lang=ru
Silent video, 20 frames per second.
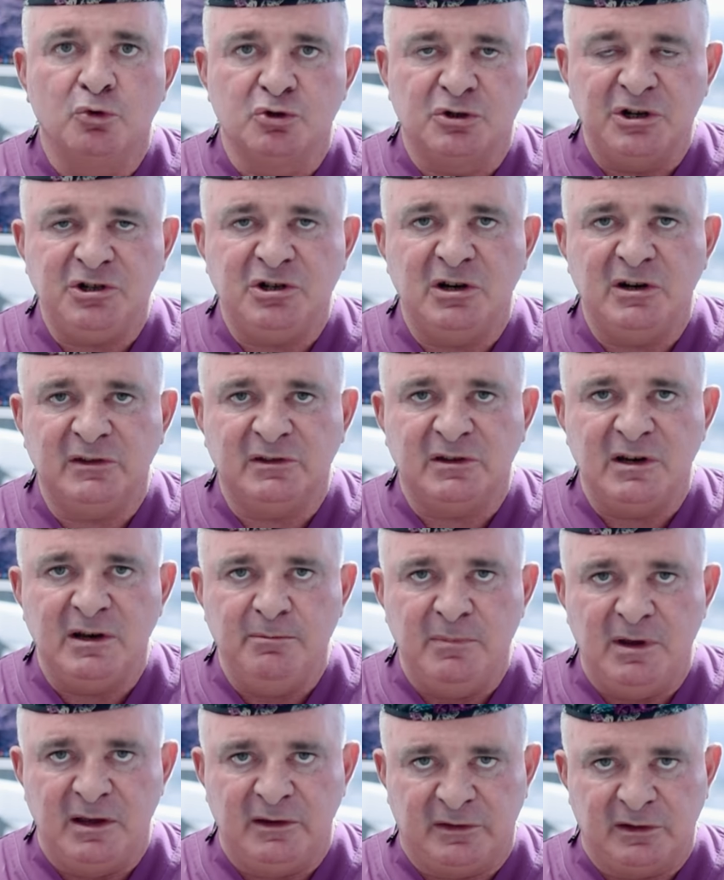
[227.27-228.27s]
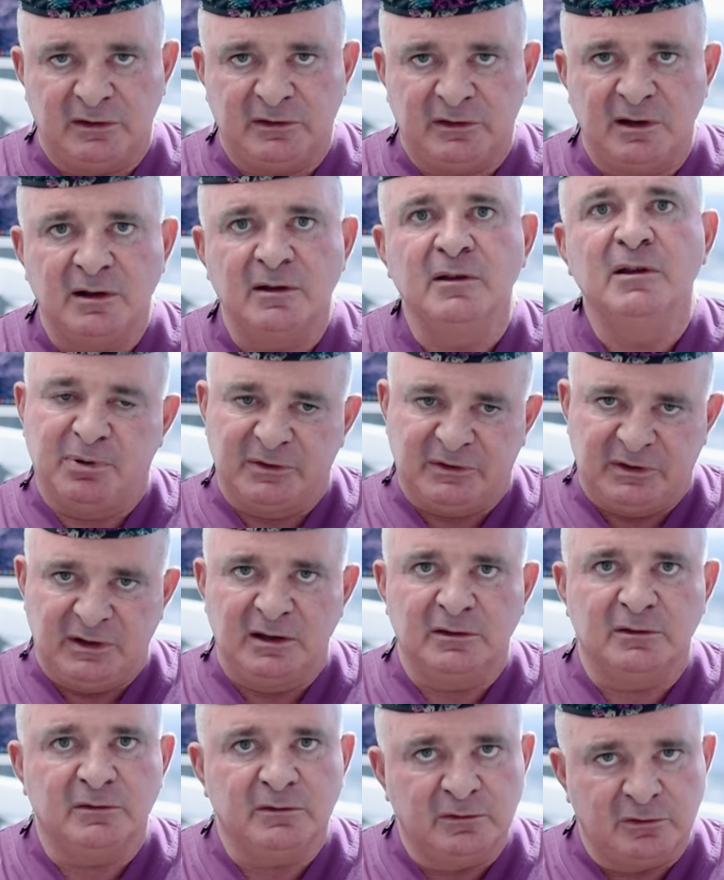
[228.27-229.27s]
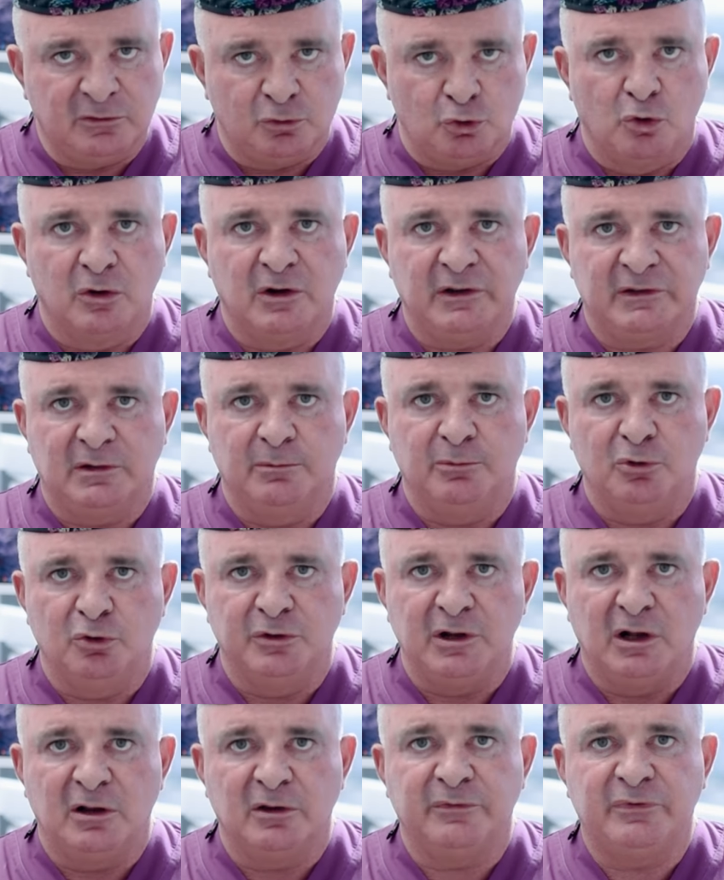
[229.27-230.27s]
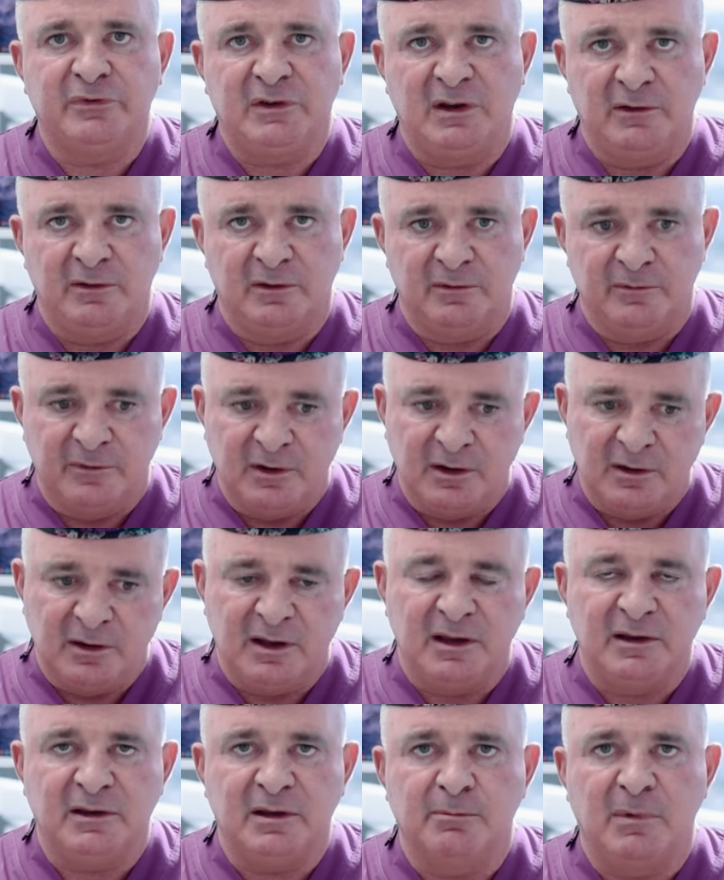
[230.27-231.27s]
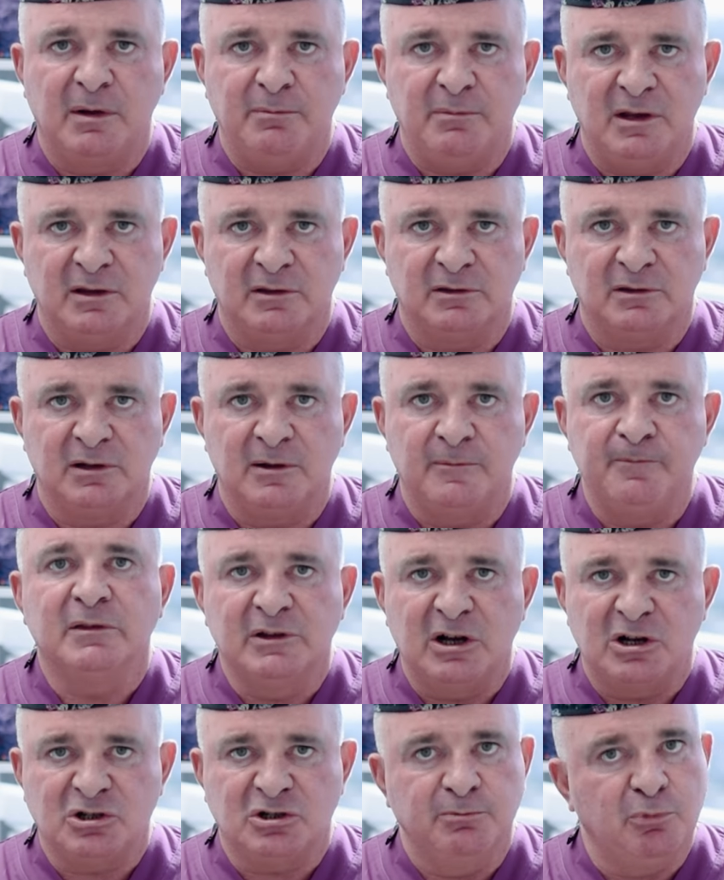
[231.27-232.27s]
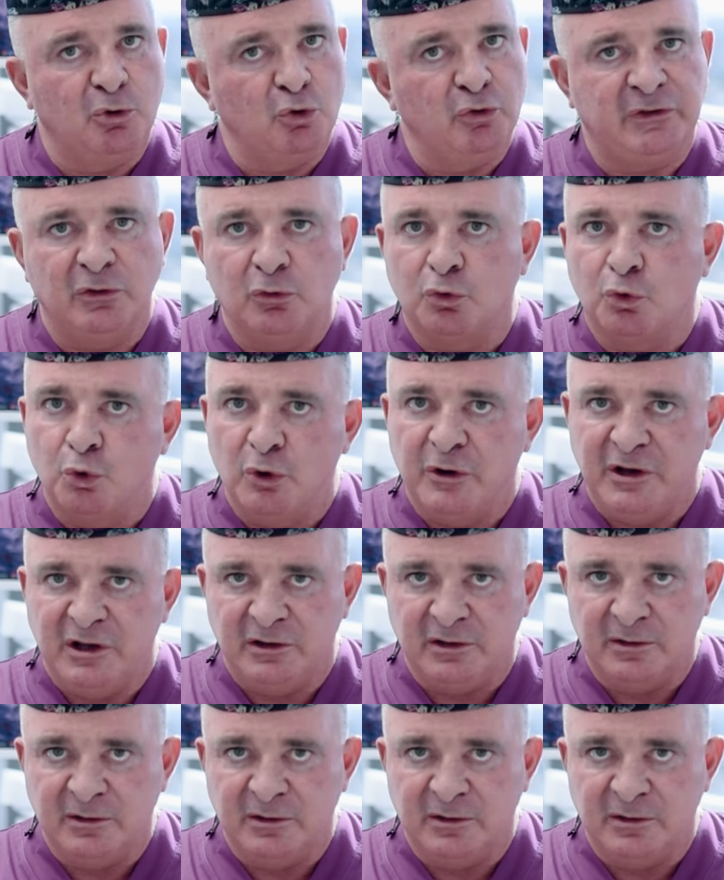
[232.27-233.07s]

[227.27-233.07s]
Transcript: Уже через 3 месяца пациент строго соблюдал все э, эти моменты, даже бросил курить